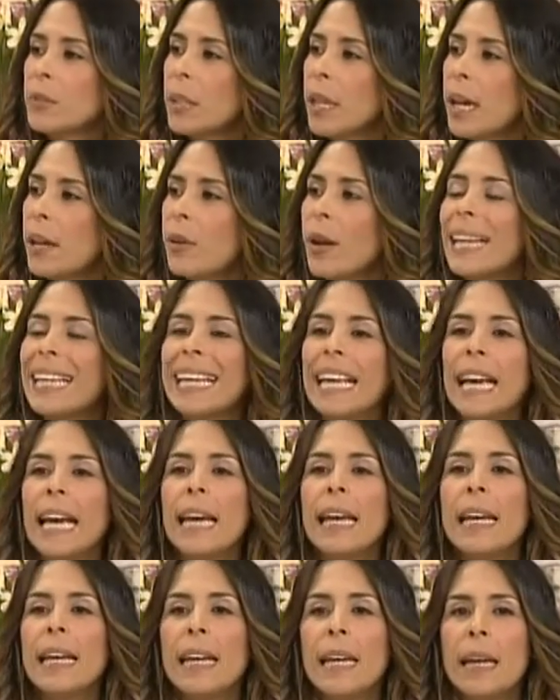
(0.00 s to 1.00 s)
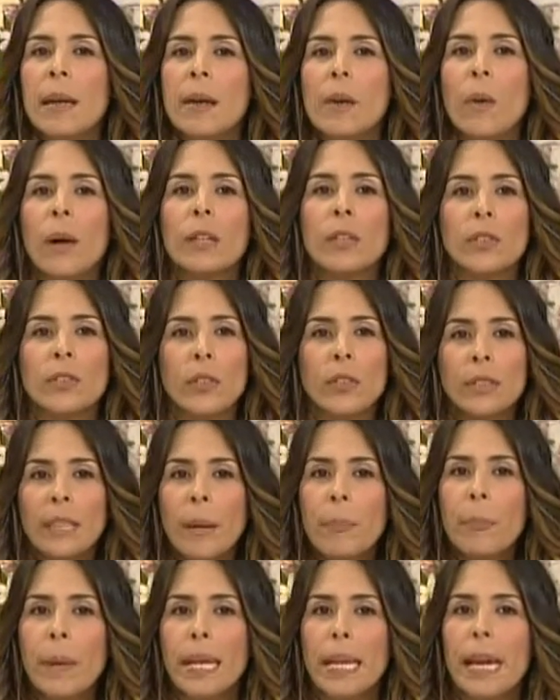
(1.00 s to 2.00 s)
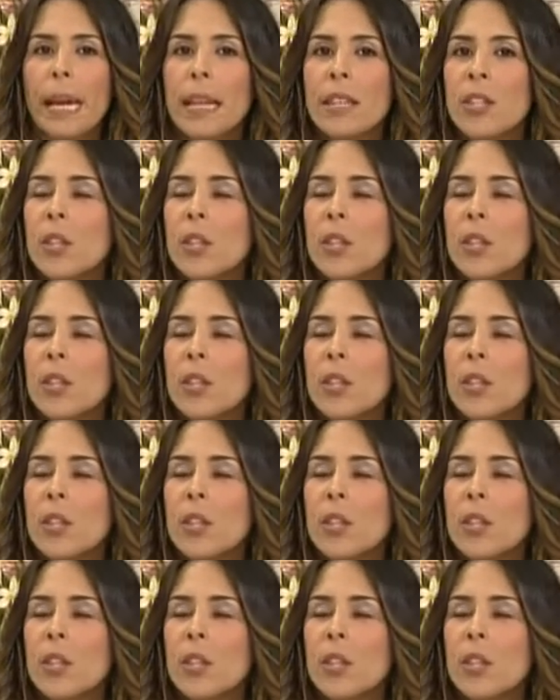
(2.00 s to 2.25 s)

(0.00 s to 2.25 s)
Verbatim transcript: claro. Hay que, cuando son tan pequeños.